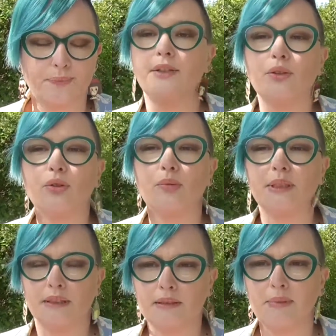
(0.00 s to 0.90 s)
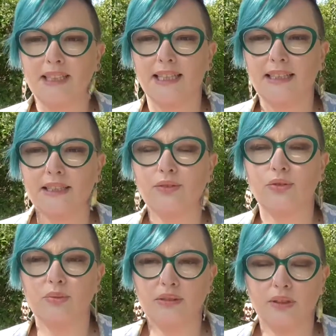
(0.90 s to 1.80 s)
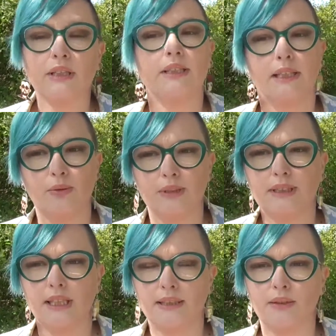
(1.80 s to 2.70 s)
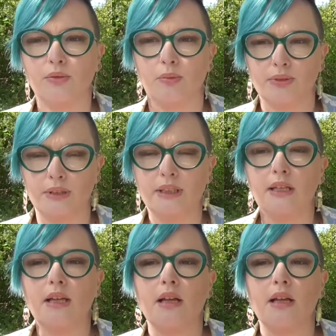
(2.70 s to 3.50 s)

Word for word: et une autre méta-analyse de 2020 qui elle aussi a été augmentée